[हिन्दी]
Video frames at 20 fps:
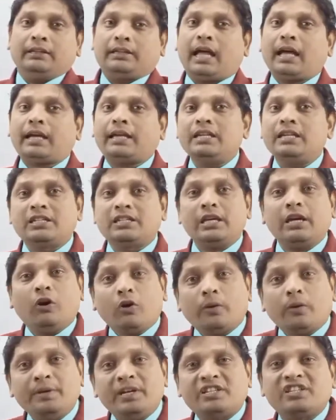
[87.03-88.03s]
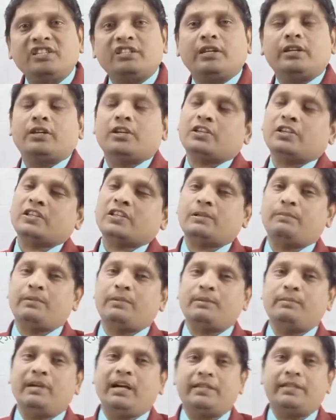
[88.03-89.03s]
ताकि इससे और भी अच्छी तरीके से समझ
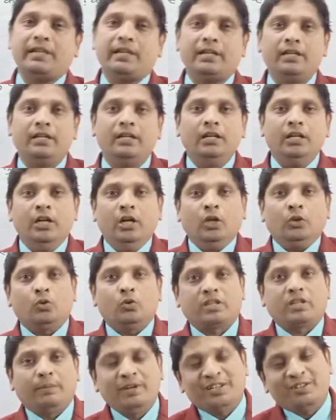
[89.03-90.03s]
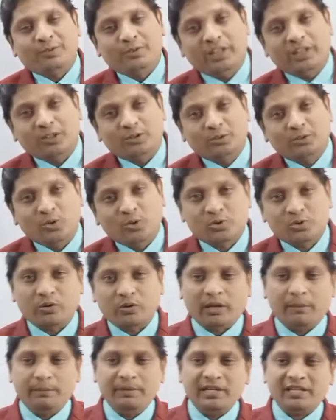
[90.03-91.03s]
में आ जाएगी तो सभी स्टूडेंट दोस्तों
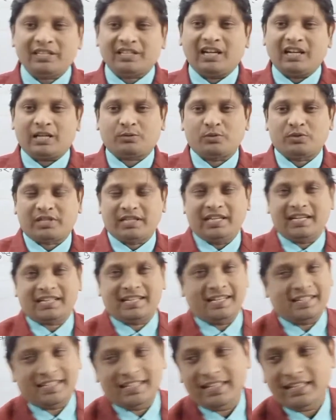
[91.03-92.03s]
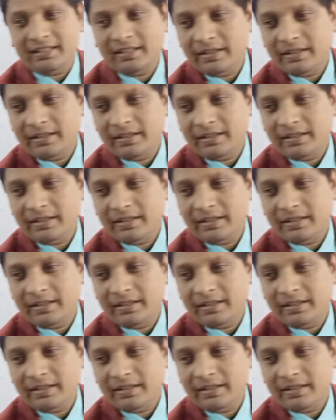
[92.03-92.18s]
के बीच क्लास को शेयर कर दें